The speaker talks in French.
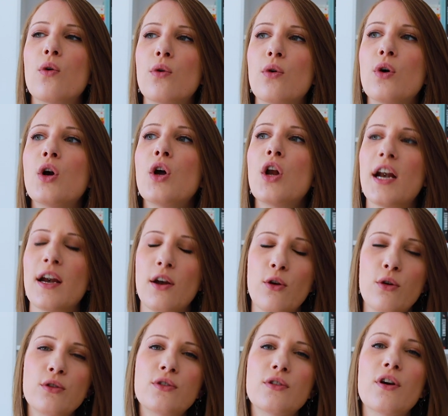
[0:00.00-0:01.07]
Euh,
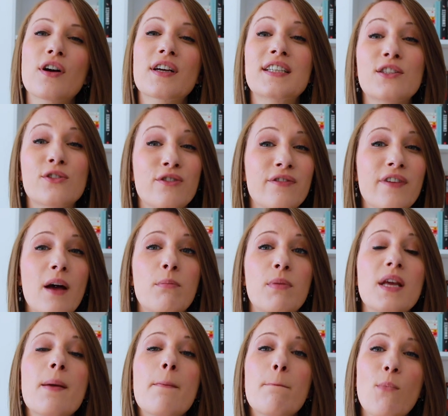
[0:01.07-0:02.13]
l'auteur qui se fait
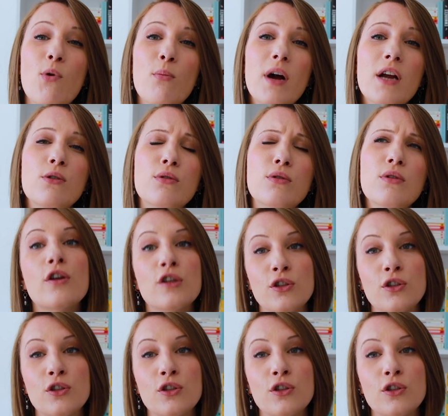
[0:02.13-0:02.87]
appeler Momalo.